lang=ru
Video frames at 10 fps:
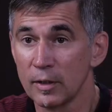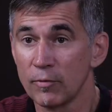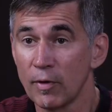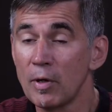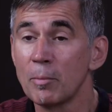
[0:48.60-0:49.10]

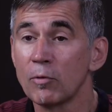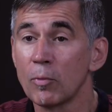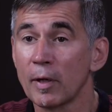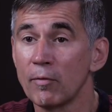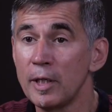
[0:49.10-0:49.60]
Во время
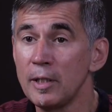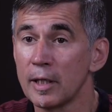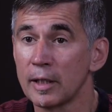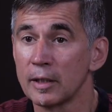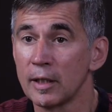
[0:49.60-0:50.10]
его
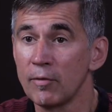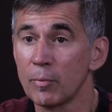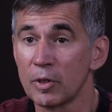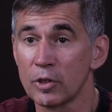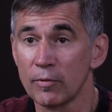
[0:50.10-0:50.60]
правления
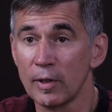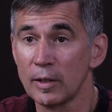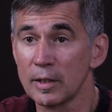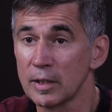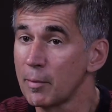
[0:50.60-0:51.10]
Окинава
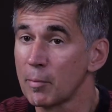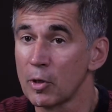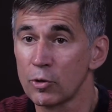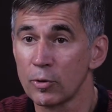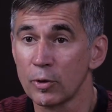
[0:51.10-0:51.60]
переживала самый
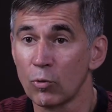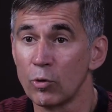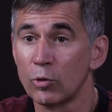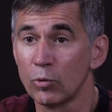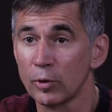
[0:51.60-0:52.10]
большой
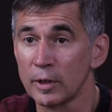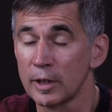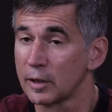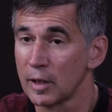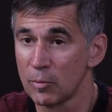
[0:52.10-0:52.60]

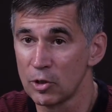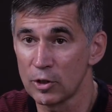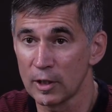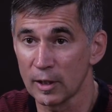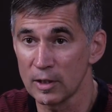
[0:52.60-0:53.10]
культурный и
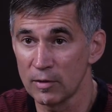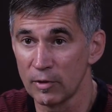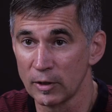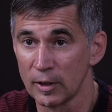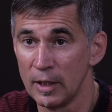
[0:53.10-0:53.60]
экономический
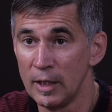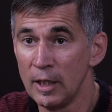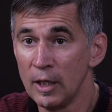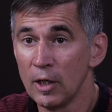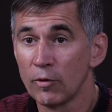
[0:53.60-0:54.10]
рассвет.
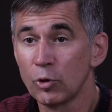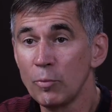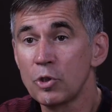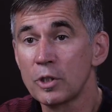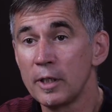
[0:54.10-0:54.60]
В
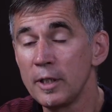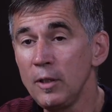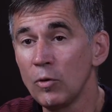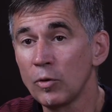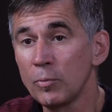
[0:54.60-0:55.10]
том
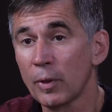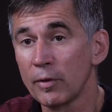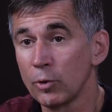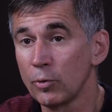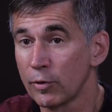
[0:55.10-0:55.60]
числе он
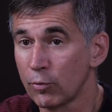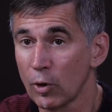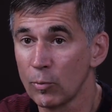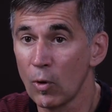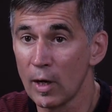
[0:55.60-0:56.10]
провел реформу